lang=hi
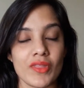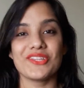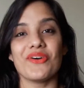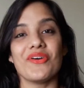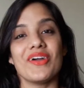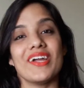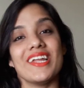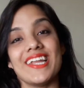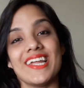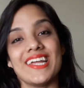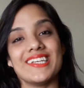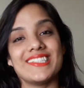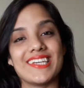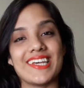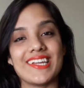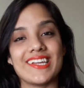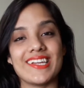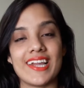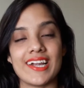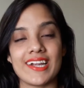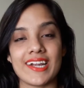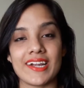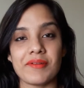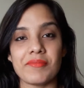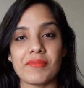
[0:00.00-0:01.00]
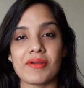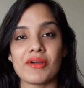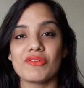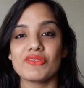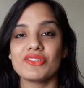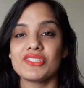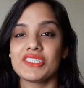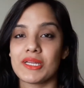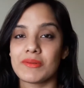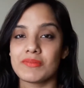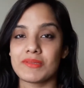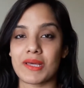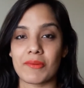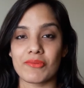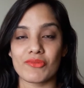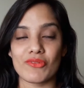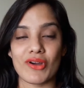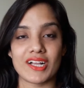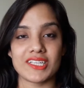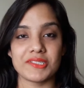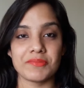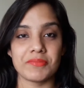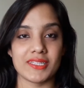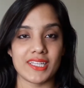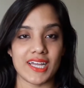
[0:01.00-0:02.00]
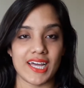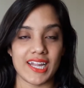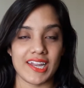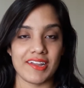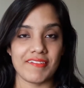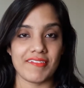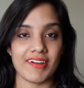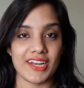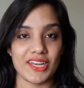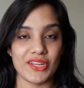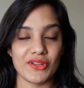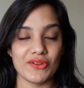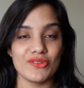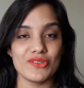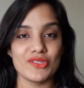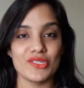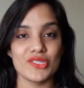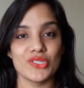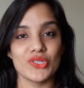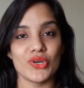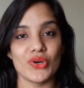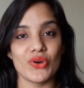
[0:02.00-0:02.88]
तो इन्हीं से रिलेटेड मैं कुछ टिप्स आपको आज बताने वाली हूँ